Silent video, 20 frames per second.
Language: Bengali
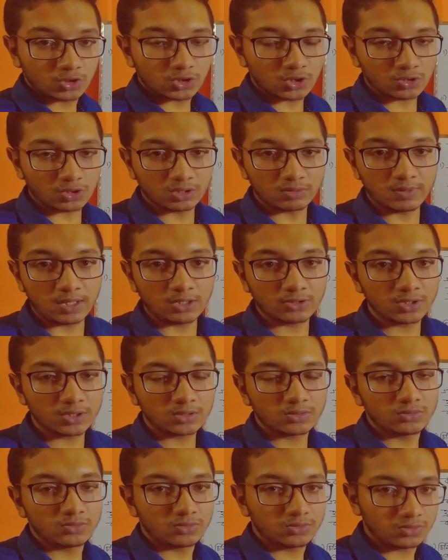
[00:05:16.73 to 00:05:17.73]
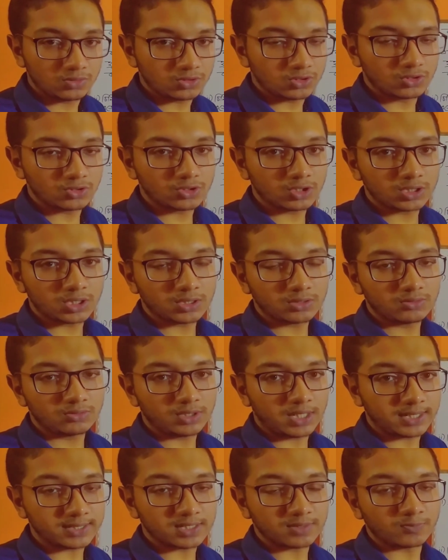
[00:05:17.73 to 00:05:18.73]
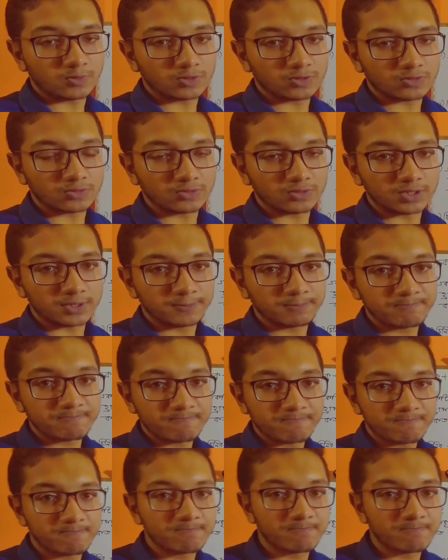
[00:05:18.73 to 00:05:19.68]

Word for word: সকলে ভালো থাকুন সুস্থ থাকুন আজ এ পর্যন্তই